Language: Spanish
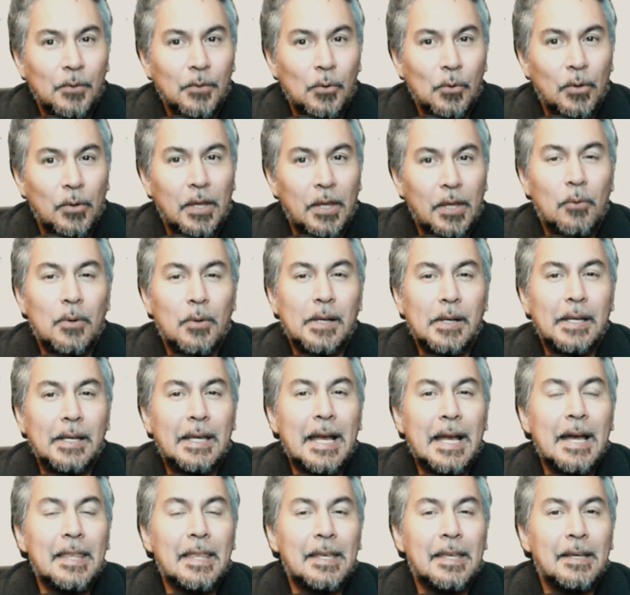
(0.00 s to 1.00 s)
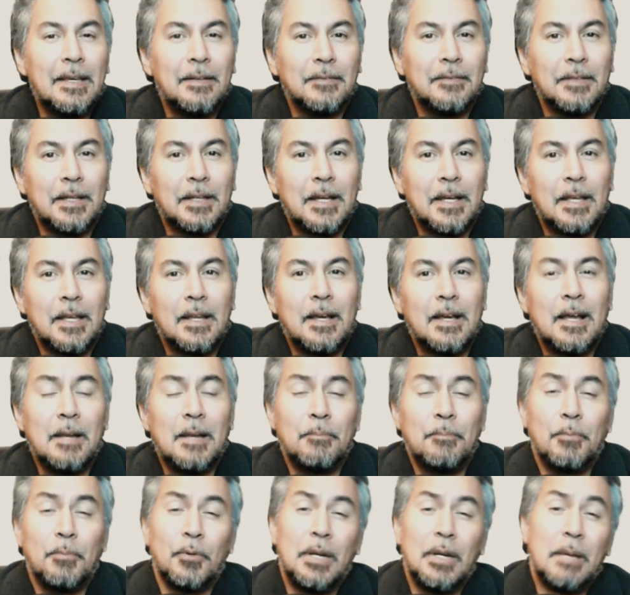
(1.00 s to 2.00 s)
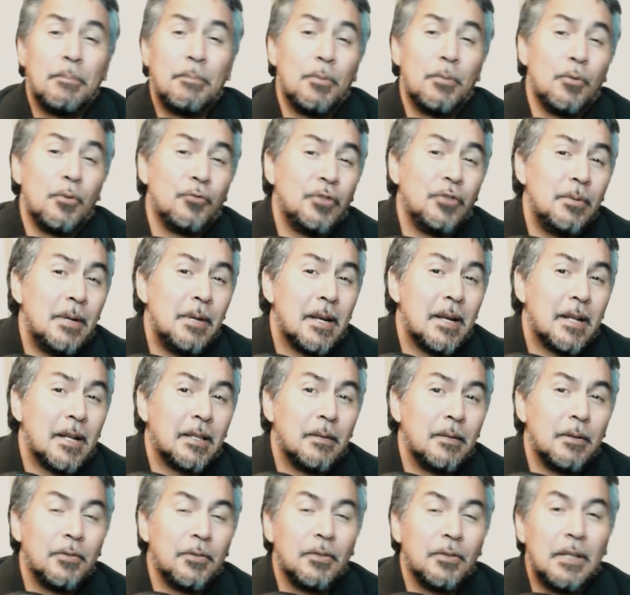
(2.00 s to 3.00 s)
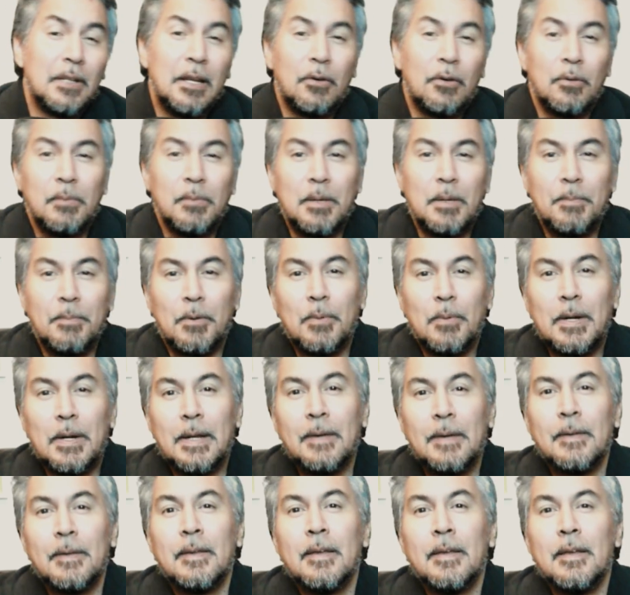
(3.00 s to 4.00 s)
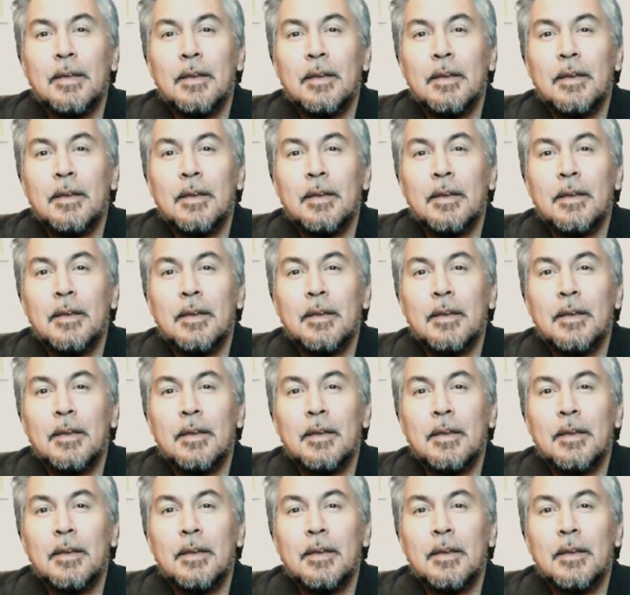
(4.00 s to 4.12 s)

lo que dejó el CADE de cara a la posible reactivación de la economía peruana,